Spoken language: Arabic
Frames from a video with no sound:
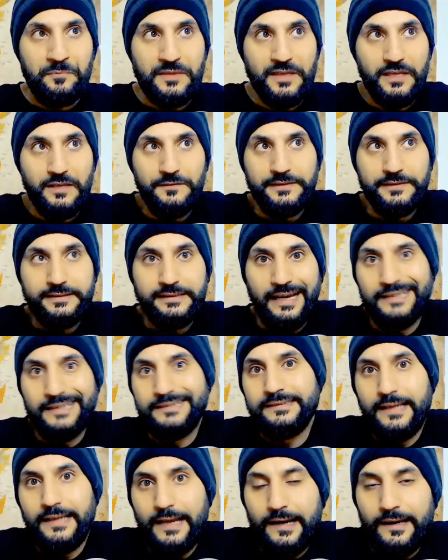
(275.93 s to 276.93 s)
كيف
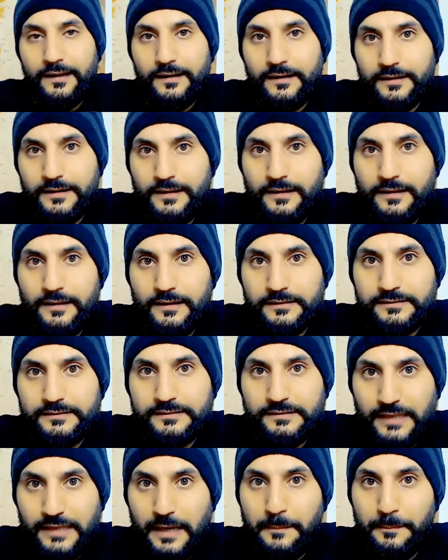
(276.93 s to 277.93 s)
تعدل على
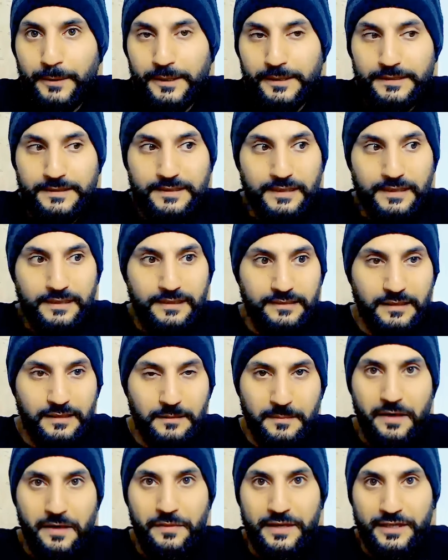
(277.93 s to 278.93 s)
التمبلتس
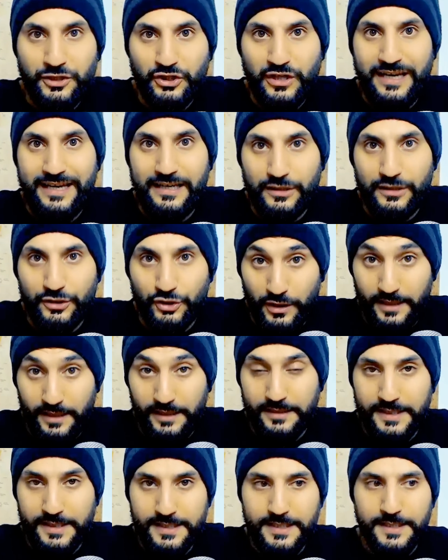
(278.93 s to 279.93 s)
النماذج
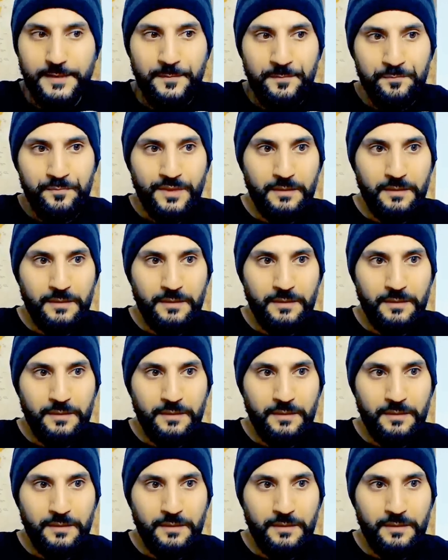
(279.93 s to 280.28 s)
الجاهزه